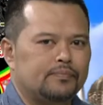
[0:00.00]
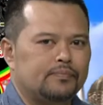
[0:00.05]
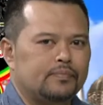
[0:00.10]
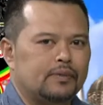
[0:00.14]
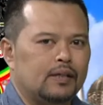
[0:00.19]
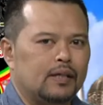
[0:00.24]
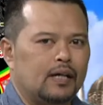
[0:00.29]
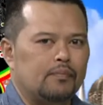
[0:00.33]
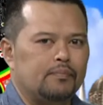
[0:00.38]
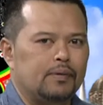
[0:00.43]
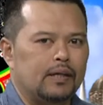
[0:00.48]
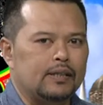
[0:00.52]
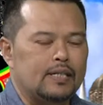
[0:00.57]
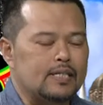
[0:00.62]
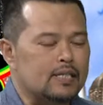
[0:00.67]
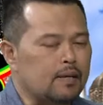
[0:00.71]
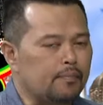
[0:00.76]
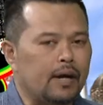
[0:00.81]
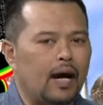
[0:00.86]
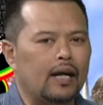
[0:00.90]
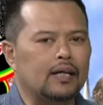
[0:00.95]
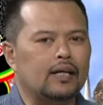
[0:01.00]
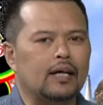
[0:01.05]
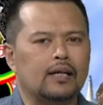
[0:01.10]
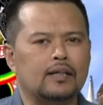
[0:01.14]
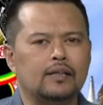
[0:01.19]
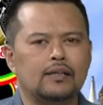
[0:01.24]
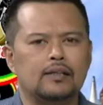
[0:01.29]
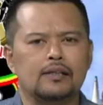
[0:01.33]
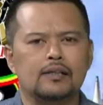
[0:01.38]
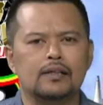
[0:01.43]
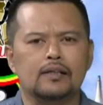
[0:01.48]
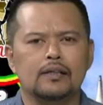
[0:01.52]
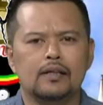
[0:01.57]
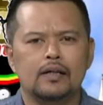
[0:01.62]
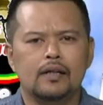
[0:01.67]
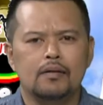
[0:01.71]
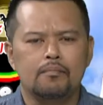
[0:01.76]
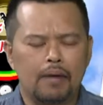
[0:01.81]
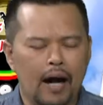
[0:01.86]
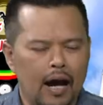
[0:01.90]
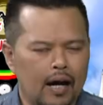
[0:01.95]
นะครับและที่สำคัญก็คือ
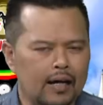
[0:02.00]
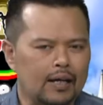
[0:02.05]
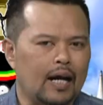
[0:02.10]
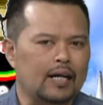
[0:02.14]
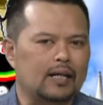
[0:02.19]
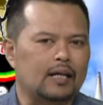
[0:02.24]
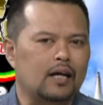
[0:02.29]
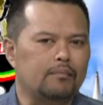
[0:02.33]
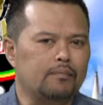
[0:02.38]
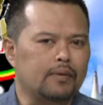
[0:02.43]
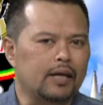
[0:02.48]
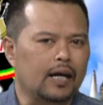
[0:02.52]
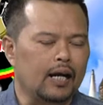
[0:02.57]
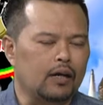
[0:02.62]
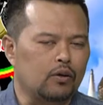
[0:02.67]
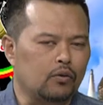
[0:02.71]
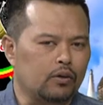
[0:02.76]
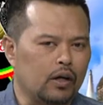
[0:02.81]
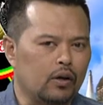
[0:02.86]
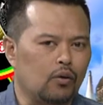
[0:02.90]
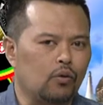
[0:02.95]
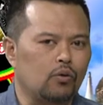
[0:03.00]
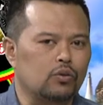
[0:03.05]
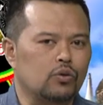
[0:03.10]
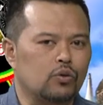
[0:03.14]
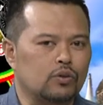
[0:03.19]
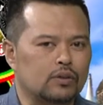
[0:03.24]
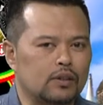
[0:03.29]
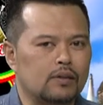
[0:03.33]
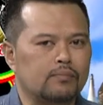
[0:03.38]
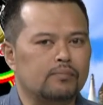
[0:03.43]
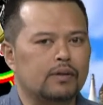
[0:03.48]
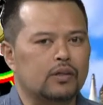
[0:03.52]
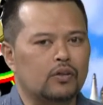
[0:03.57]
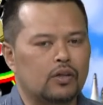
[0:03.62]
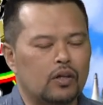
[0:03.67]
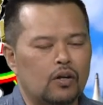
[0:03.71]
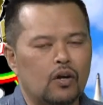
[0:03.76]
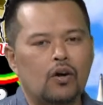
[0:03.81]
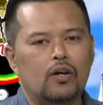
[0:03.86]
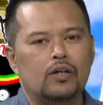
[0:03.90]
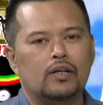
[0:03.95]
ภาครัฐก็มีการรณรงค์ส่งเสริมมาโดย
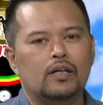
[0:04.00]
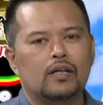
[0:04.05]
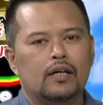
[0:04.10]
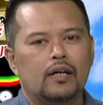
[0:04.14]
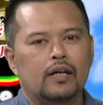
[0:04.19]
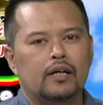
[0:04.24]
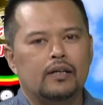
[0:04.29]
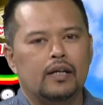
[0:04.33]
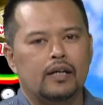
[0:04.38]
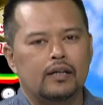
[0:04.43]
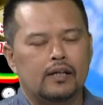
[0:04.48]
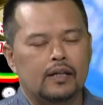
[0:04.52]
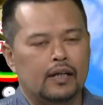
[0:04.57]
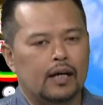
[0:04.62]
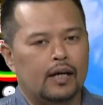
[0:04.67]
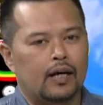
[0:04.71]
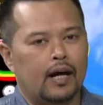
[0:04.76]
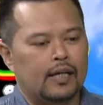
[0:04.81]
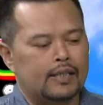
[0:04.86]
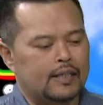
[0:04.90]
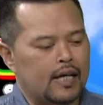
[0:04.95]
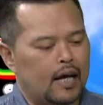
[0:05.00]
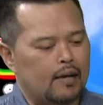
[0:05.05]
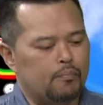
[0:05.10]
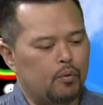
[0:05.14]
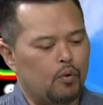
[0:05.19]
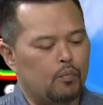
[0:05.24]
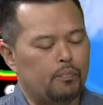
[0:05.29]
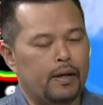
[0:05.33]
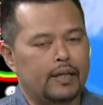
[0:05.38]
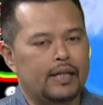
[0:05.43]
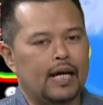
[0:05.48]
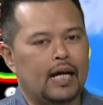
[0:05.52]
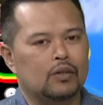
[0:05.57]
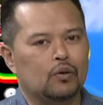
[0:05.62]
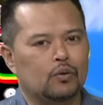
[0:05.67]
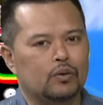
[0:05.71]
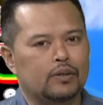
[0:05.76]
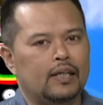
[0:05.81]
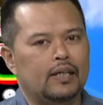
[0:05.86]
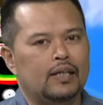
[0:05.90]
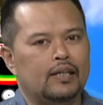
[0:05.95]
ตลอดในเรื่องการใช้ภูมิปัญญาท้
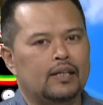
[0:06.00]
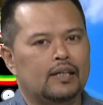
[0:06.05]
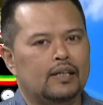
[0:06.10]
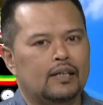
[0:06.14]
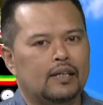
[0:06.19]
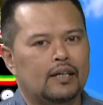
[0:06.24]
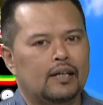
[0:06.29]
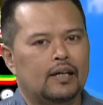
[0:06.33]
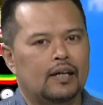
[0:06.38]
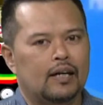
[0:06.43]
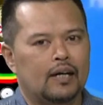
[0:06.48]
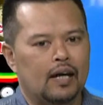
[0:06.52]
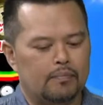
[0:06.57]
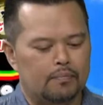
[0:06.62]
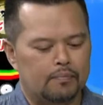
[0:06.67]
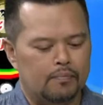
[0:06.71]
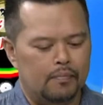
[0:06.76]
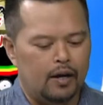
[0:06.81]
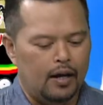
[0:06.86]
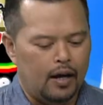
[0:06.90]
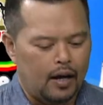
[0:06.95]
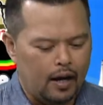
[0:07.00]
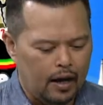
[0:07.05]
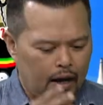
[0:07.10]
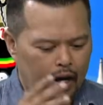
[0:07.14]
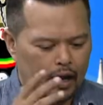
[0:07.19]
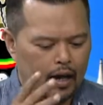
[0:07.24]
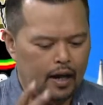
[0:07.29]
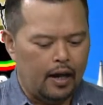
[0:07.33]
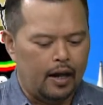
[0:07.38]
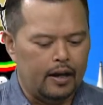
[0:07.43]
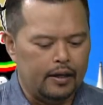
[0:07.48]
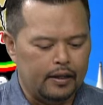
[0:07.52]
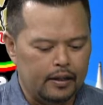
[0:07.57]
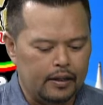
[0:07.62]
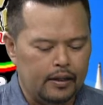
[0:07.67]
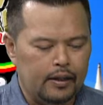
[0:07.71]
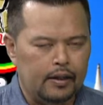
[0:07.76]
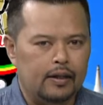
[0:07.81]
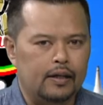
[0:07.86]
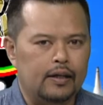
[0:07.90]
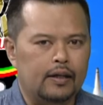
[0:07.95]
องถิ่นนะครับ
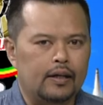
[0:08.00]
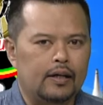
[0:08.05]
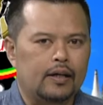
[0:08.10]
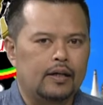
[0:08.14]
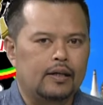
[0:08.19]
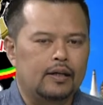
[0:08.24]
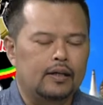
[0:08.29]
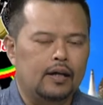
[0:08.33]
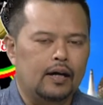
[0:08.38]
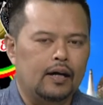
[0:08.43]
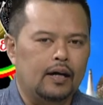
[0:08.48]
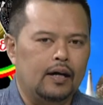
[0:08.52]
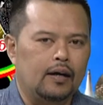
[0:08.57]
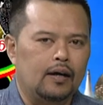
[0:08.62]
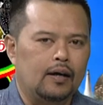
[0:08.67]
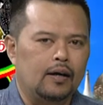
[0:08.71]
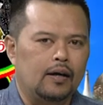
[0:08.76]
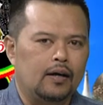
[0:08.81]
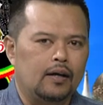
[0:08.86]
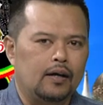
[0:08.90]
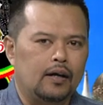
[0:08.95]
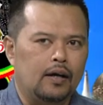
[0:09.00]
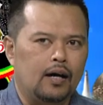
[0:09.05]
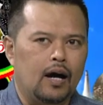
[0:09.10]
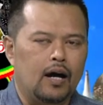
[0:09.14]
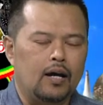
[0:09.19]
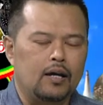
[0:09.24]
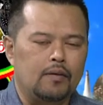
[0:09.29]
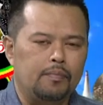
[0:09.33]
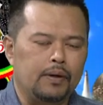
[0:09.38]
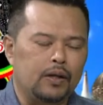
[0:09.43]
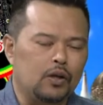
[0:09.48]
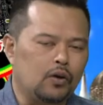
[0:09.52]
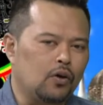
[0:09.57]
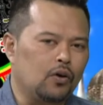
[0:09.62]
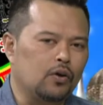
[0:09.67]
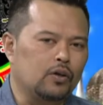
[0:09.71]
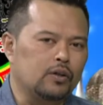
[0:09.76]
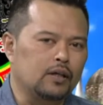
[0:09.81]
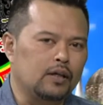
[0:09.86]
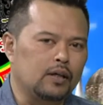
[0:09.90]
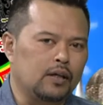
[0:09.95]
ให้พี่น้อง
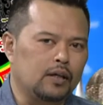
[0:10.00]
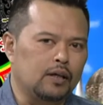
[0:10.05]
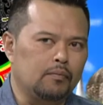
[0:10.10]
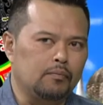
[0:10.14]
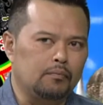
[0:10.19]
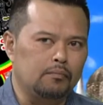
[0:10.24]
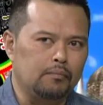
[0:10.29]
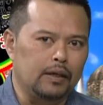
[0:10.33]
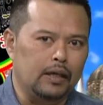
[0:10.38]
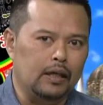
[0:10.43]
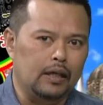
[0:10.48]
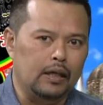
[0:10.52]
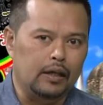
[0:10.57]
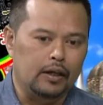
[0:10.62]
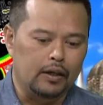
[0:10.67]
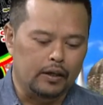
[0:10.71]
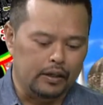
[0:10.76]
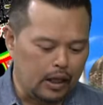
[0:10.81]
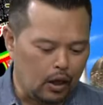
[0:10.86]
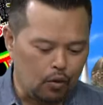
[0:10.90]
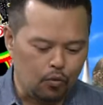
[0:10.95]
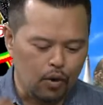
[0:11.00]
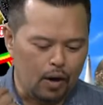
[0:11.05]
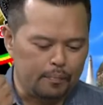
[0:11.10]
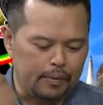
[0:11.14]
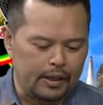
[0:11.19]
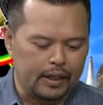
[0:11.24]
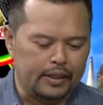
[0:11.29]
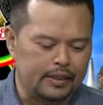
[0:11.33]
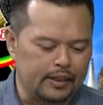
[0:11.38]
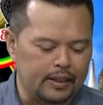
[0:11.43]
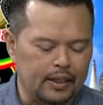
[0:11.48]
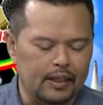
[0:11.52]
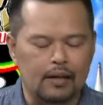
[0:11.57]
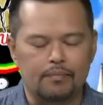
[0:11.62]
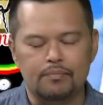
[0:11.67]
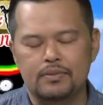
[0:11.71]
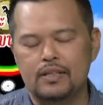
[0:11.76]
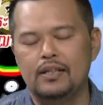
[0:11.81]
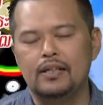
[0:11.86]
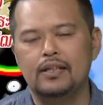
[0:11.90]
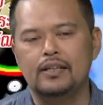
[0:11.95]
ที่มีแนวความคิดที่จะ
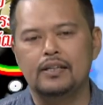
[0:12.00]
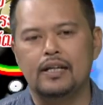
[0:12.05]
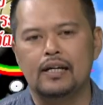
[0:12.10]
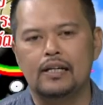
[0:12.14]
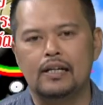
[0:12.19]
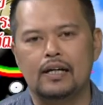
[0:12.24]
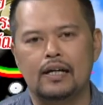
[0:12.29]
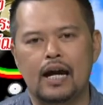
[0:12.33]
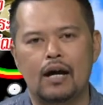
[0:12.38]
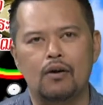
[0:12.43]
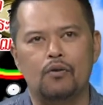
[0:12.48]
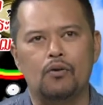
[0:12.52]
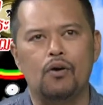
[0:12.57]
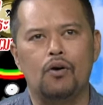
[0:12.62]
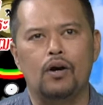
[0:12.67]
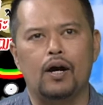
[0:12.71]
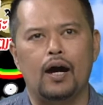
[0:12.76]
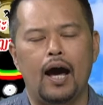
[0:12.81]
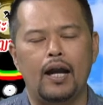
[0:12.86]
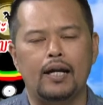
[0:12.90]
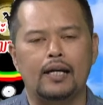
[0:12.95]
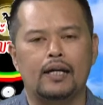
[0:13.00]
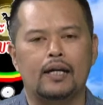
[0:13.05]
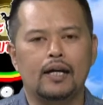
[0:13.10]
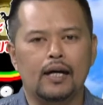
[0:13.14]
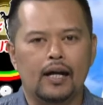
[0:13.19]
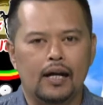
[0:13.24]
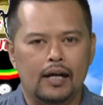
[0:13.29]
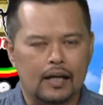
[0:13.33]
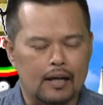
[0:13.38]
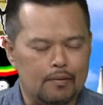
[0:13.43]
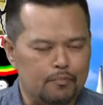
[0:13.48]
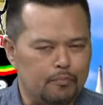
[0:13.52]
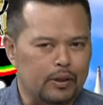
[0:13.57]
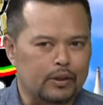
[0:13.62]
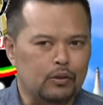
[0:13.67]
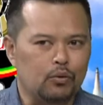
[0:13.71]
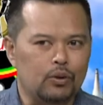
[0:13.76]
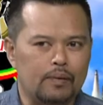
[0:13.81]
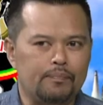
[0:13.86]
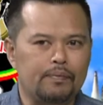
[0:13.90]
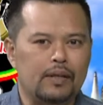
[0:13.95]
นำเสนอในเรื่องราวของการนำวัต
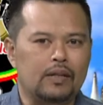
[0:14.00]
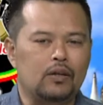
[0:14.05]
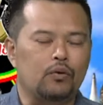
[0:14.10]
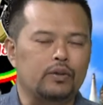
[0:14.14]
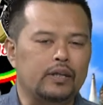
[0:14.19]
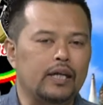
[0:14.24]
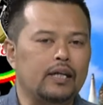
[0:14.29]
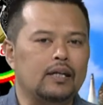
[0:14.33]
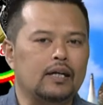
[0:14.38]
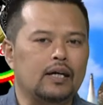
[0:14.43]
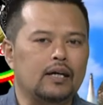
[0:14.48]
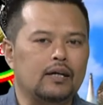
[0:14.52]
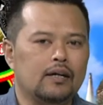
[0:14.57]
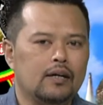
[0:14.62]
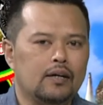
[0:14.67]
ถุดิบในท้องถิ่นเนี่ย